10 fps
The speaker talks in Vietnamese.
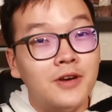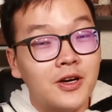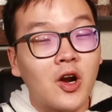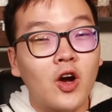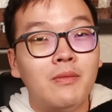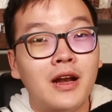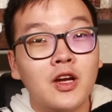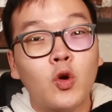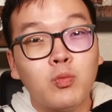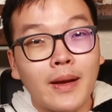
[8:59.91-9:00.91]
vừa rồi mình đã
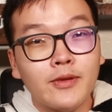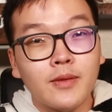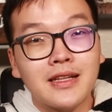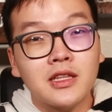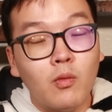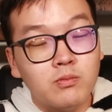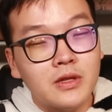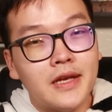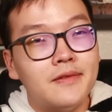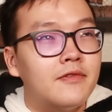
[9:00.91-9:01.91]
cung cấp cho các bạn thông
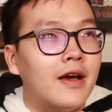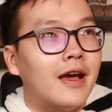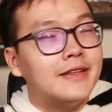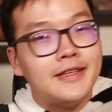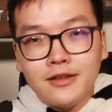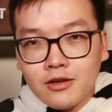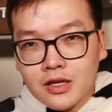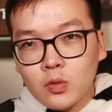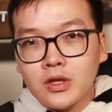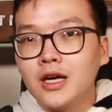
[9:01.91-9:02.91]
tin về chiến lược
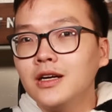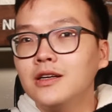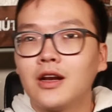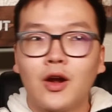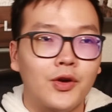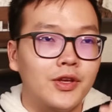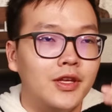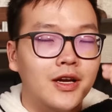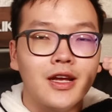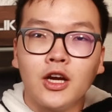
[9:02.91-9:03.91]
đầu tư rồi
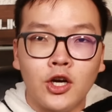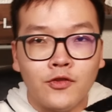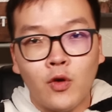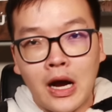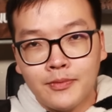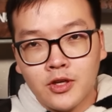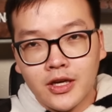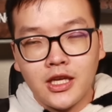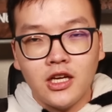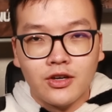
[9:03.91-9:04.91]
những cái người phù hợp cho
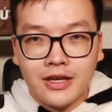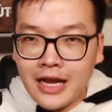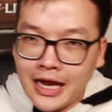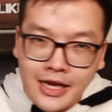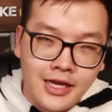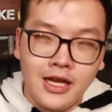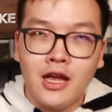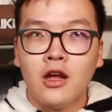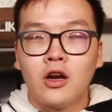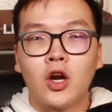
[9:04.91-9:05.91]
cái chiến lược này
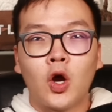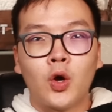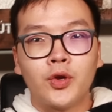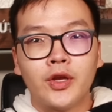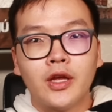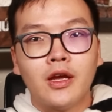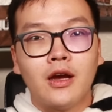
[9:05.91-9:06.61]
rồi